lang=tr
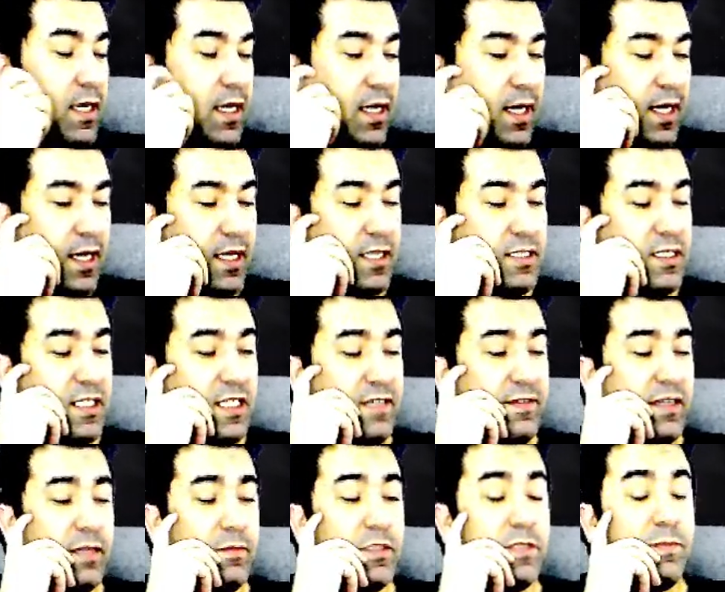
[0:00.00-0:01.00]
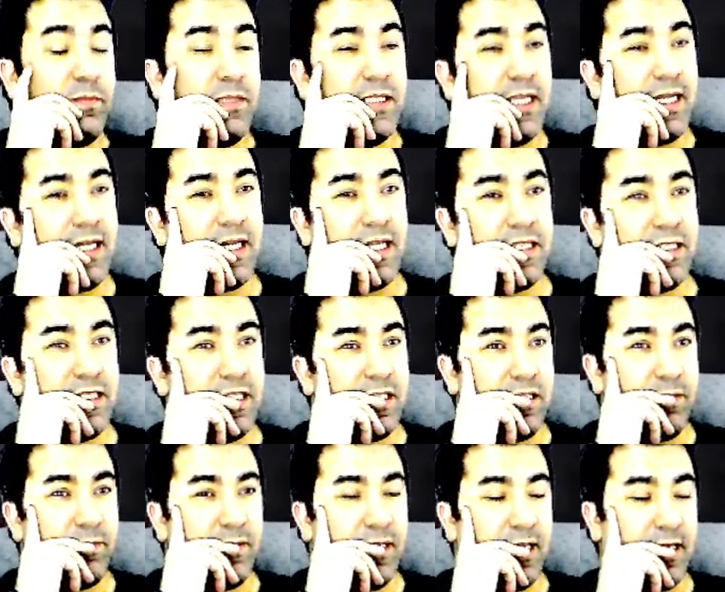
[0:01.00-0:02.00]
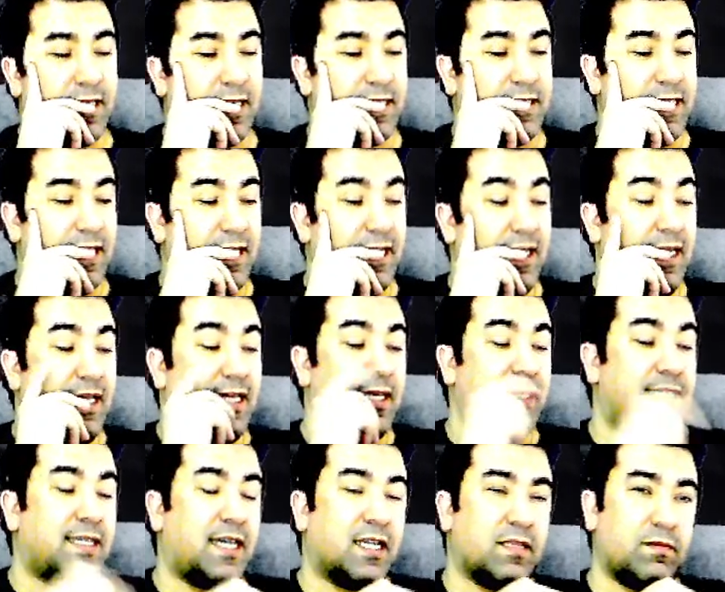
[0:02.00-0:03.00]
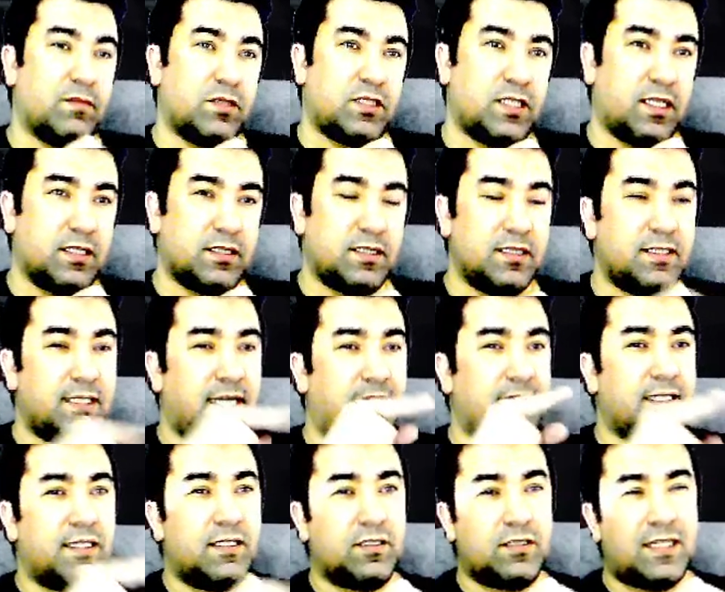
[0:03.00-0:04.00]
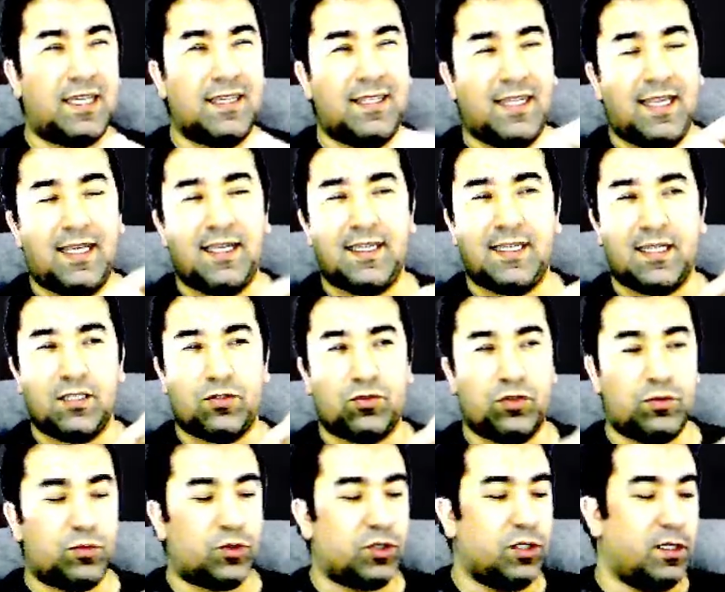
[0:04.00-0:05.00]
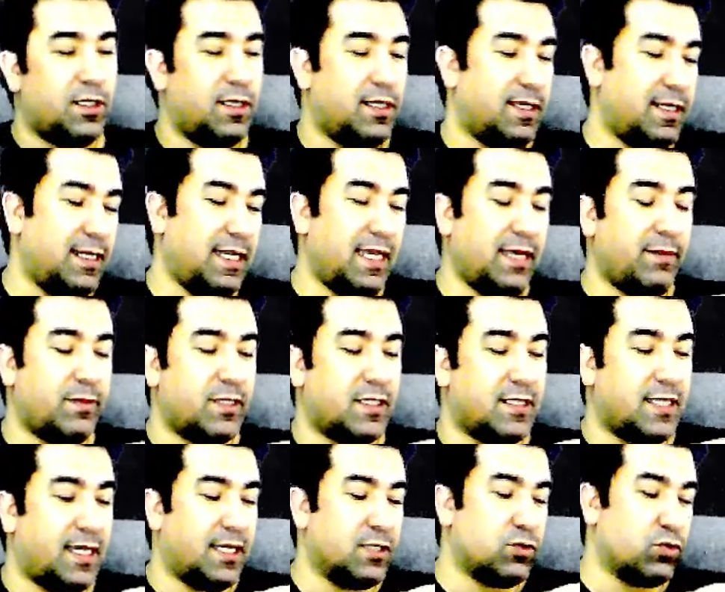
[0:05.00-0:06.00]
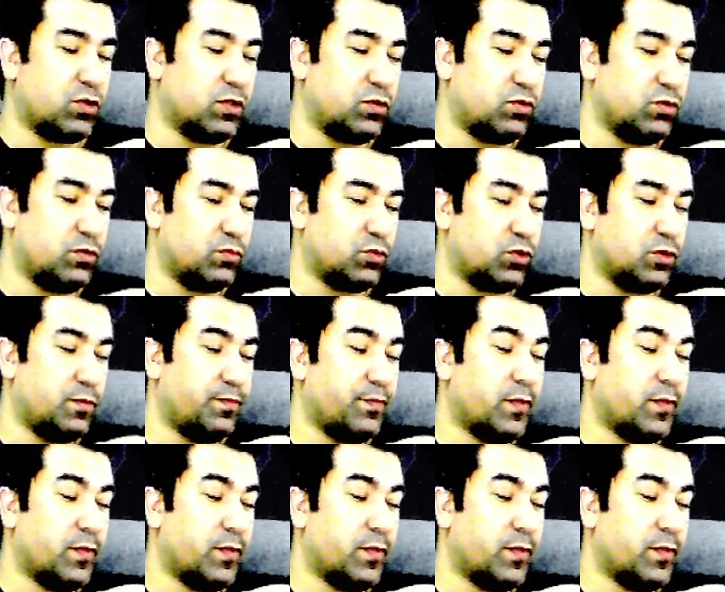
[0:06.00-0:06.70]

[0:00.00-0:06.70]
Ayrıca ne varmış? Bize karşı rakip arkadaşlar L2 atma şansı diğerlerine ilan L2 atıyormuş. L1'i daha zor atıyormuş.